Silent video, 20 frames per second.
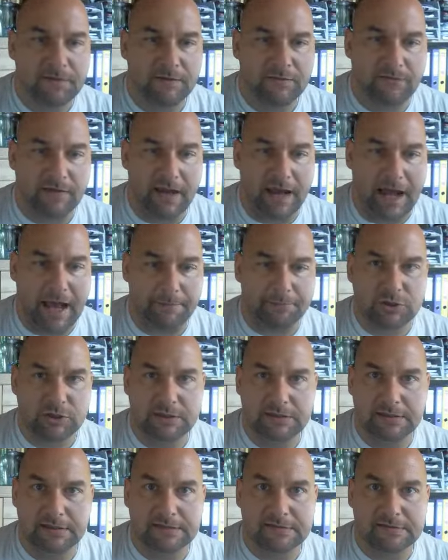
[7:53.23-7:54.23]

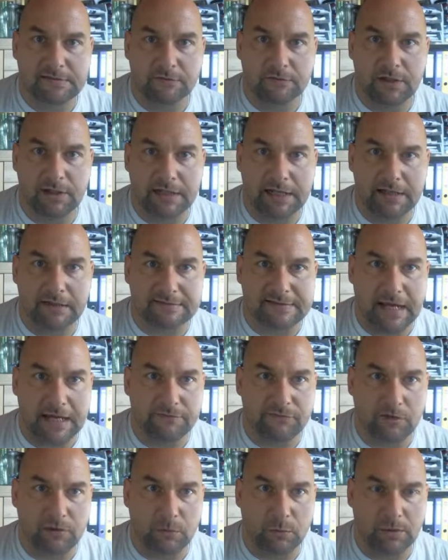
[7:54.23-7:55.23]
verabschiedet, so wie der Gegner
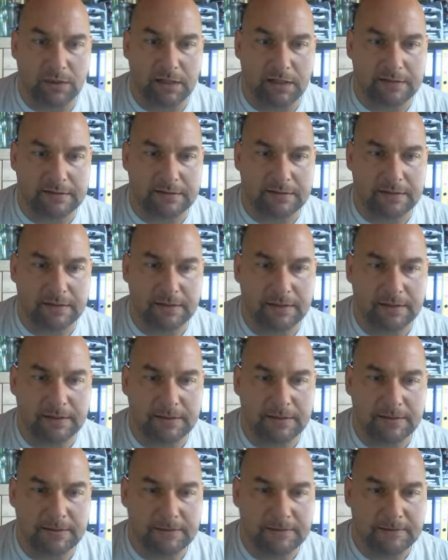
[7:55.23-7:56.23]
seinen verloren hat.
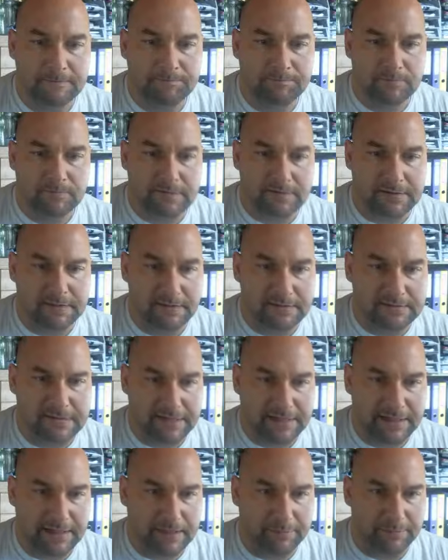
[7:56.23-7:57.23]
Das Ding ist,
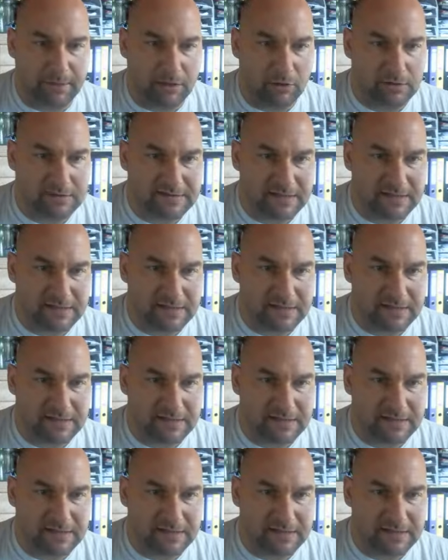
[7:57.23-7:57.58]
der Gegner braucht